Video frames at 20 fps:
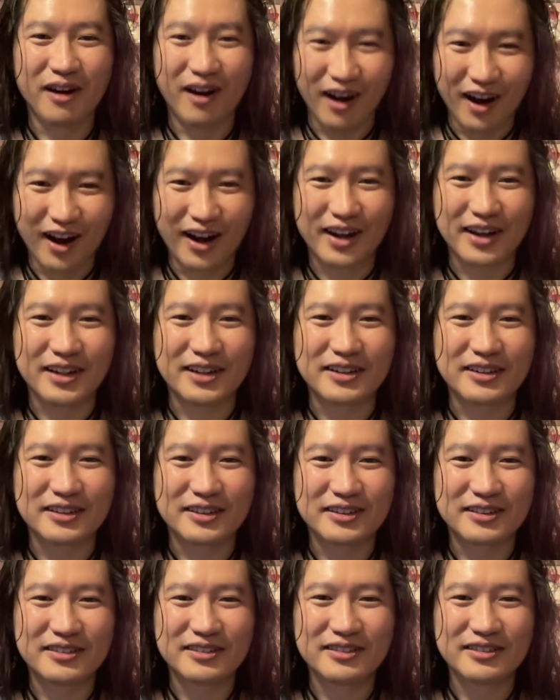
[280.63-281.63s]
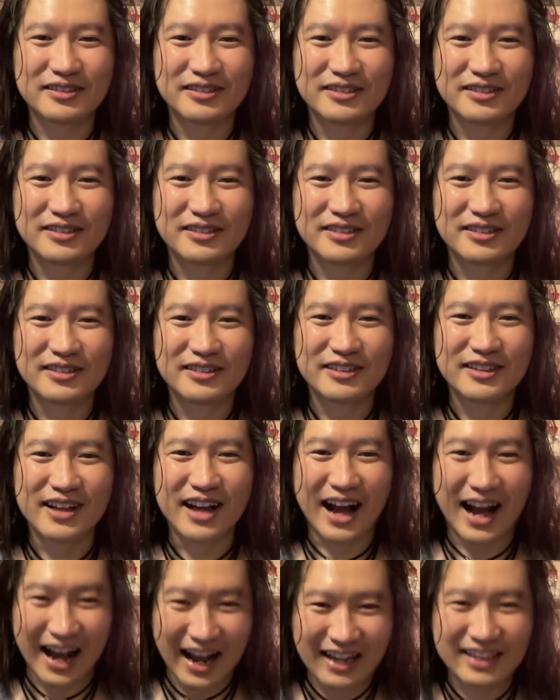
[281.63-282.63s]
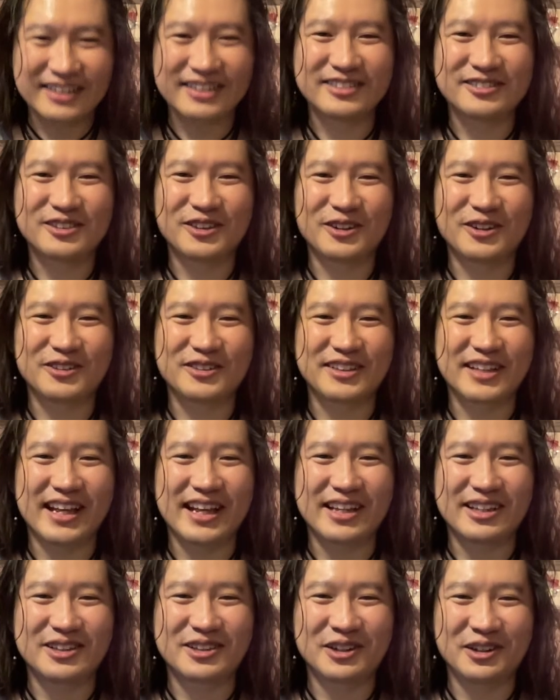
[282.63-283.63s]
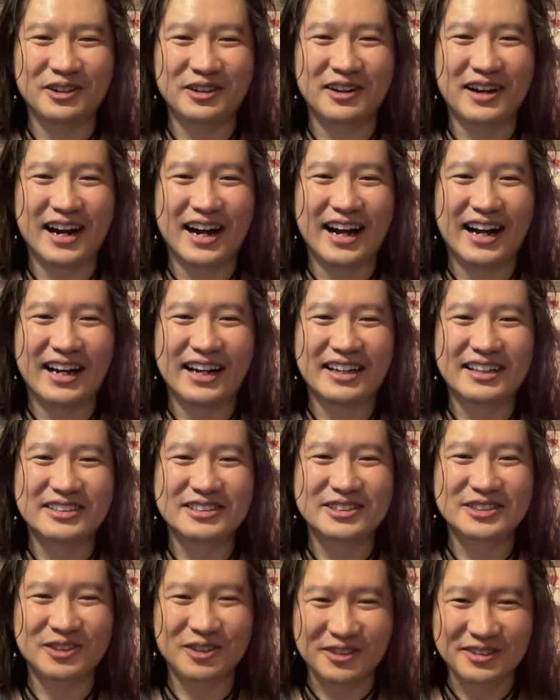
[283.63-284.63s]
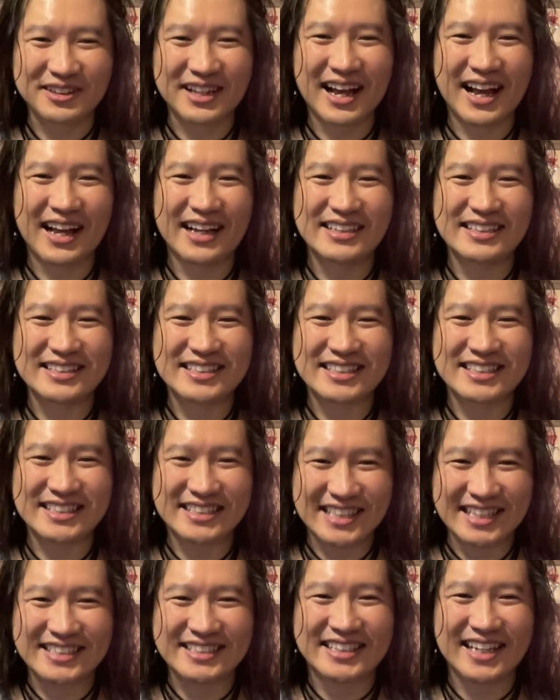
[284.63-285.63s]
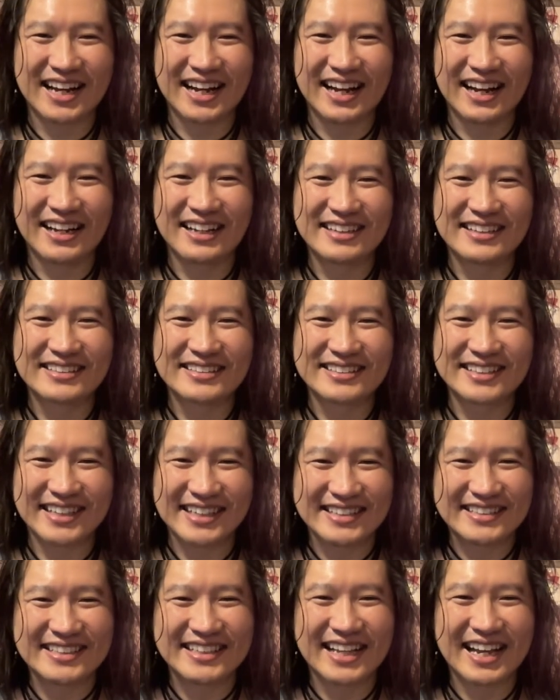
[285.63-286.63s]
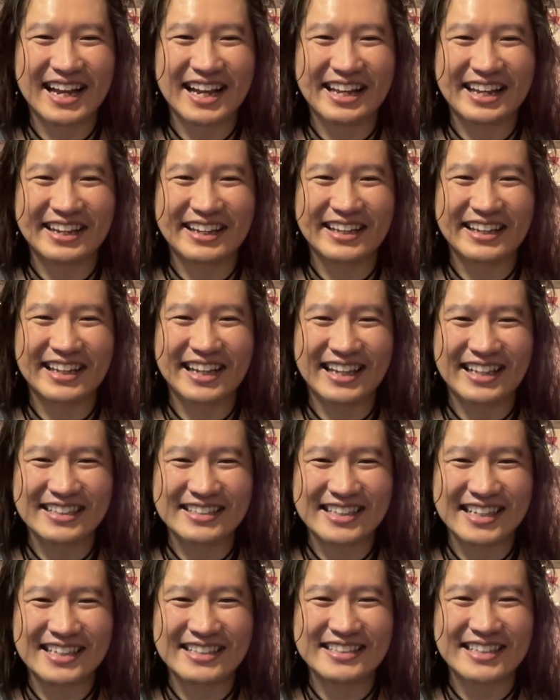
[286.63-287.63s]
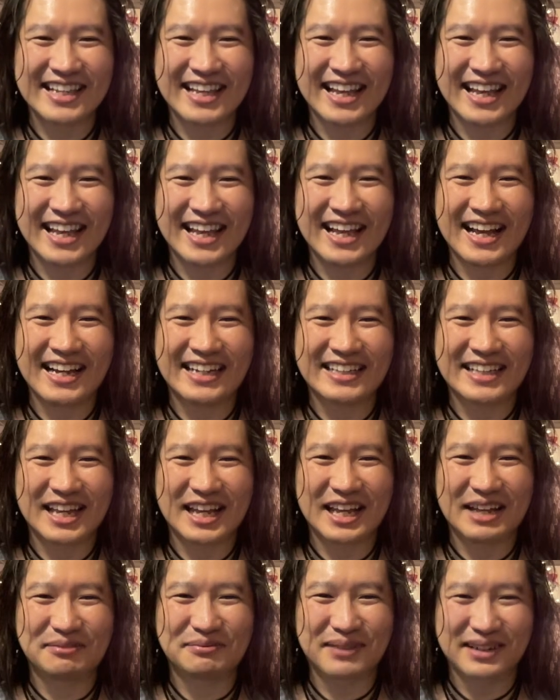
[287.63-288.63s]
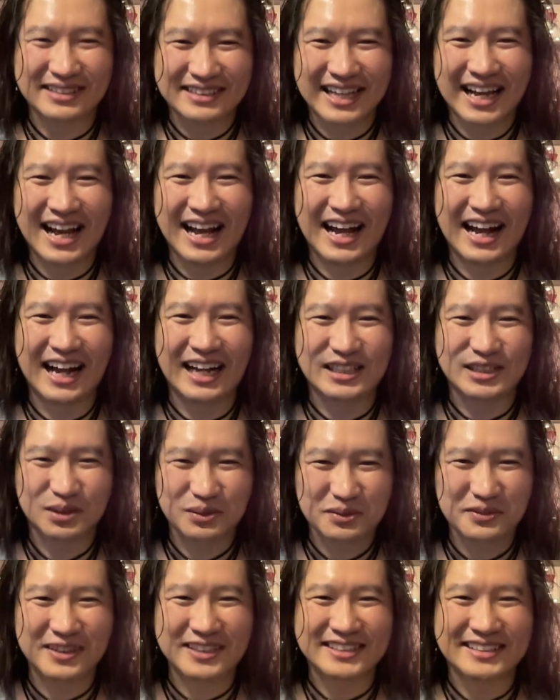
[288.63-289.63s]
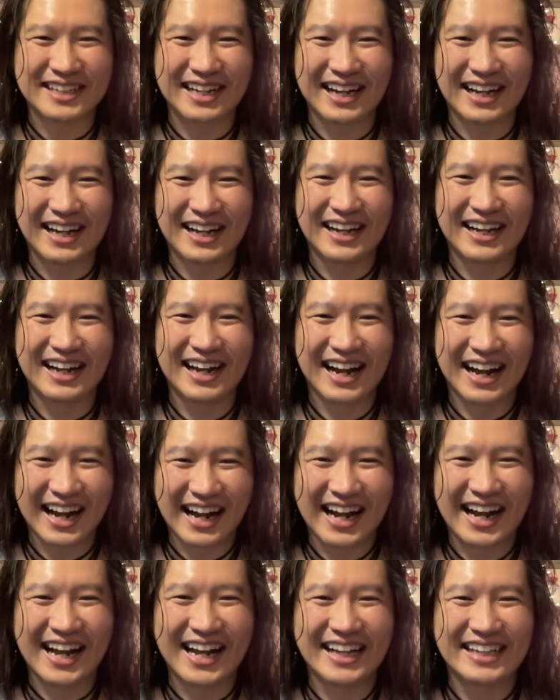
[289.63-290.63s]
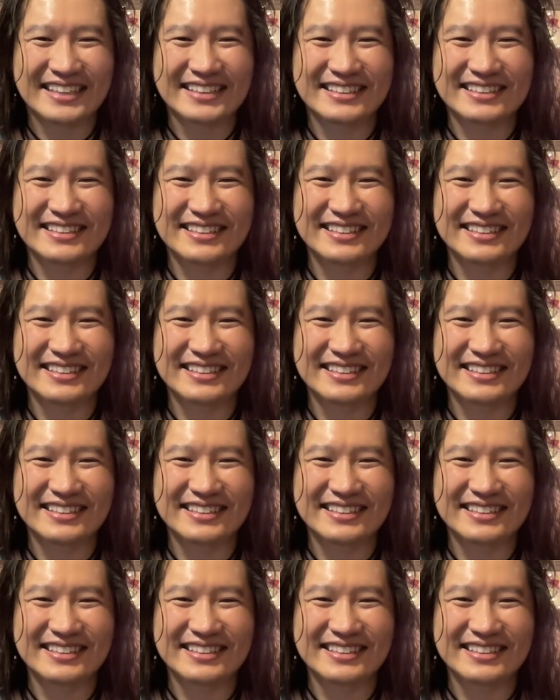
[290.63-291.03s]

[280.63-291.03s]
い、はい、はい。ということで、今日はそんな詩でした。生成 AI、生成 AI でまた遊びました。はい。